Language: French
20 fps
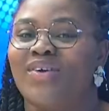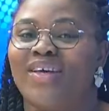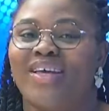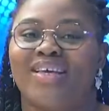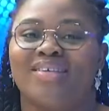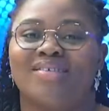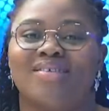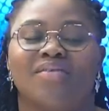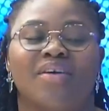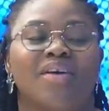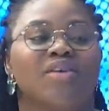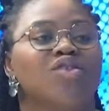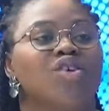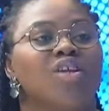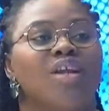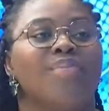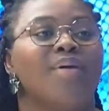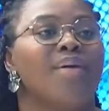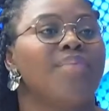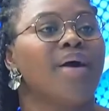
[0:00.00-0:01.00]
et c'est vrai que
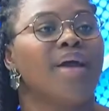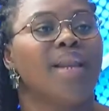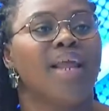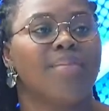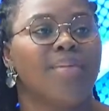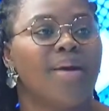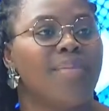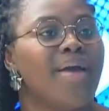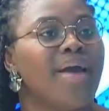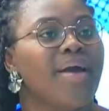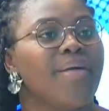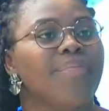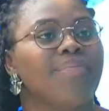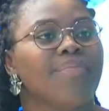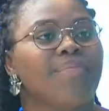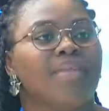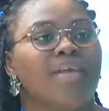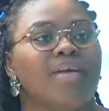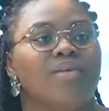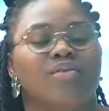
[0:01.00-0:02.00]
j'en ai pas parlé à ma mère
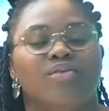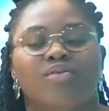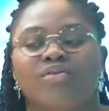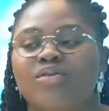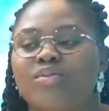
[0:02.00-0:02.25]
de